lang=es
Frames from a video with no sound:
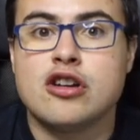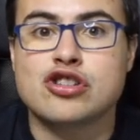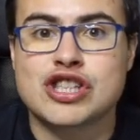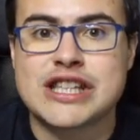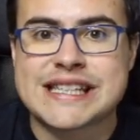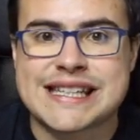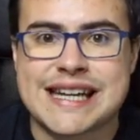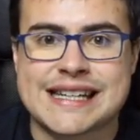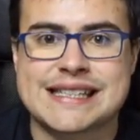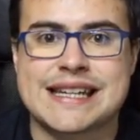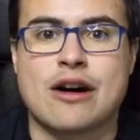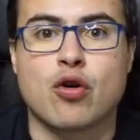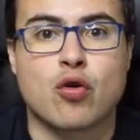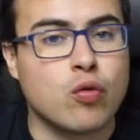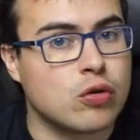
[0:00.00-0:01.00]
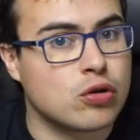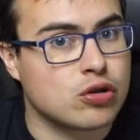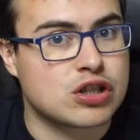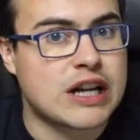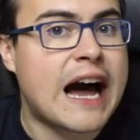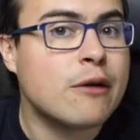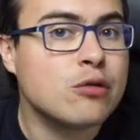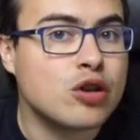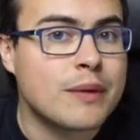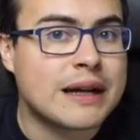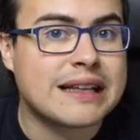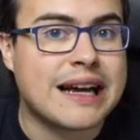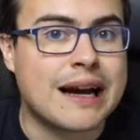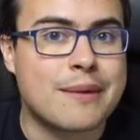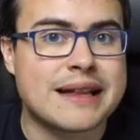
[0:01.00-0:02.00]
los Teslas ocultos
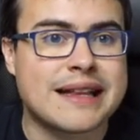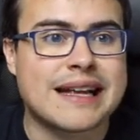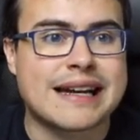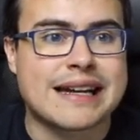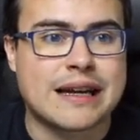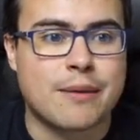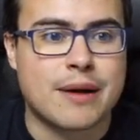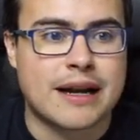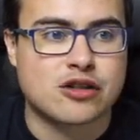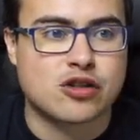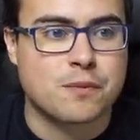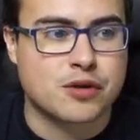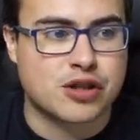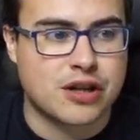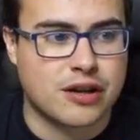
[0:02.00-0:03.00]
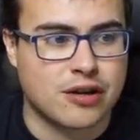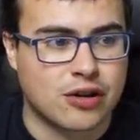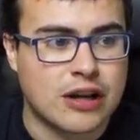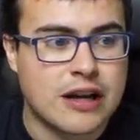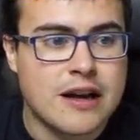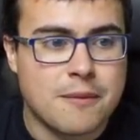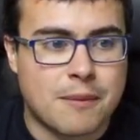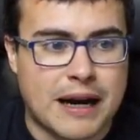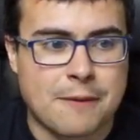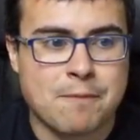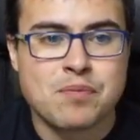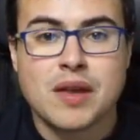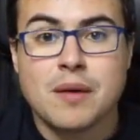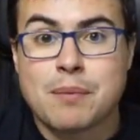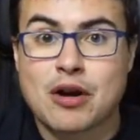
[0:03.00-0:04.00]
automáticamente revelan su posición,
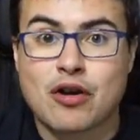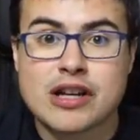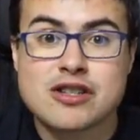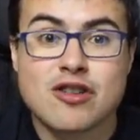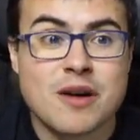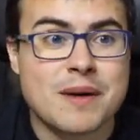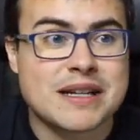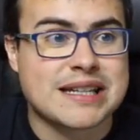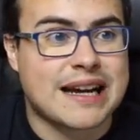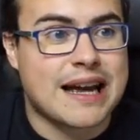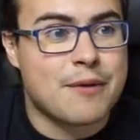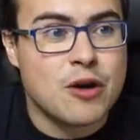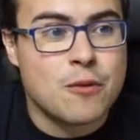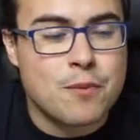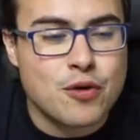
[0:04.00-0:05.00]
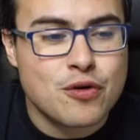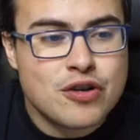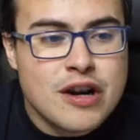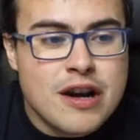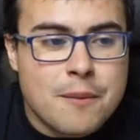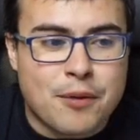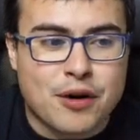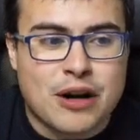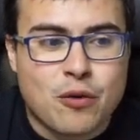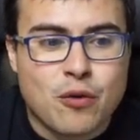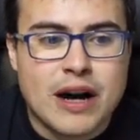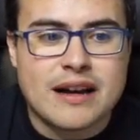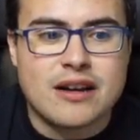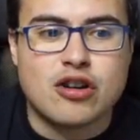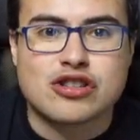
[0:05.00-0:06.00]
¿vale? Pero ¿qué es lo que pasa? Que había un bug por el
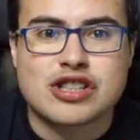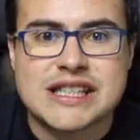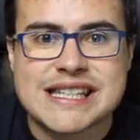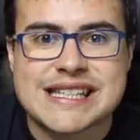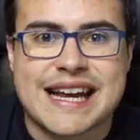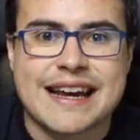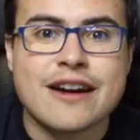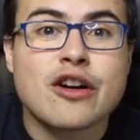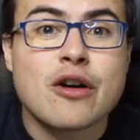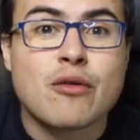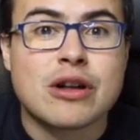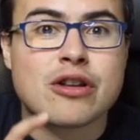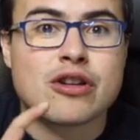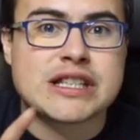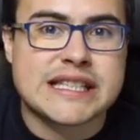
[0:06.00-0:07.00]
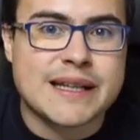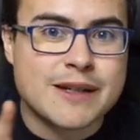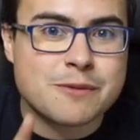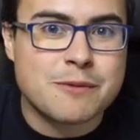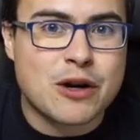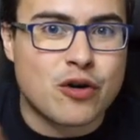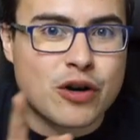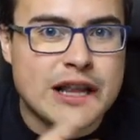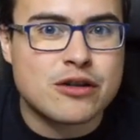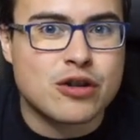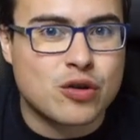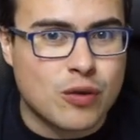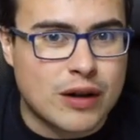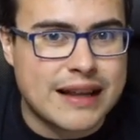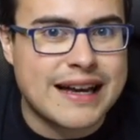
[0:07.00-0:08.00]
cual los Tesla, creo que cuando los estabas mejorando
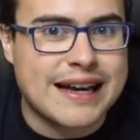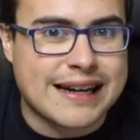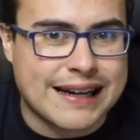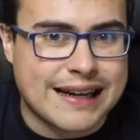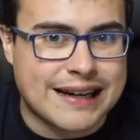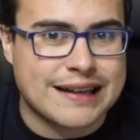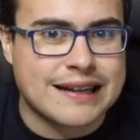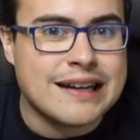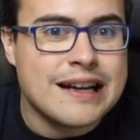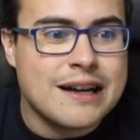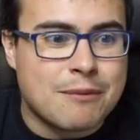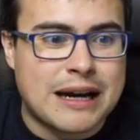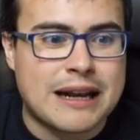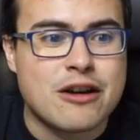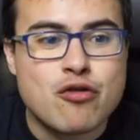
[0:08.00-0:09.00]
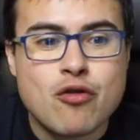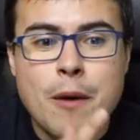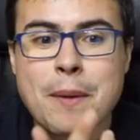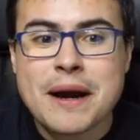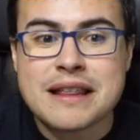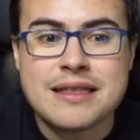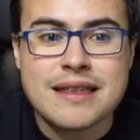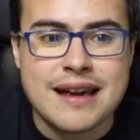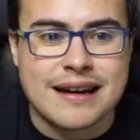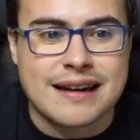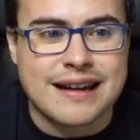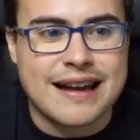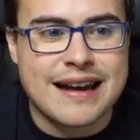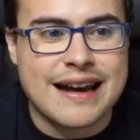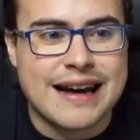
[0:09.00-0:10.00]
en tu aldea real, ¿vale? No
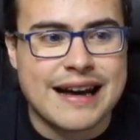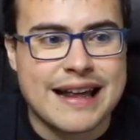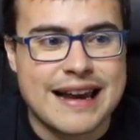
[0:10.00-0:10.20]
aparecían en la,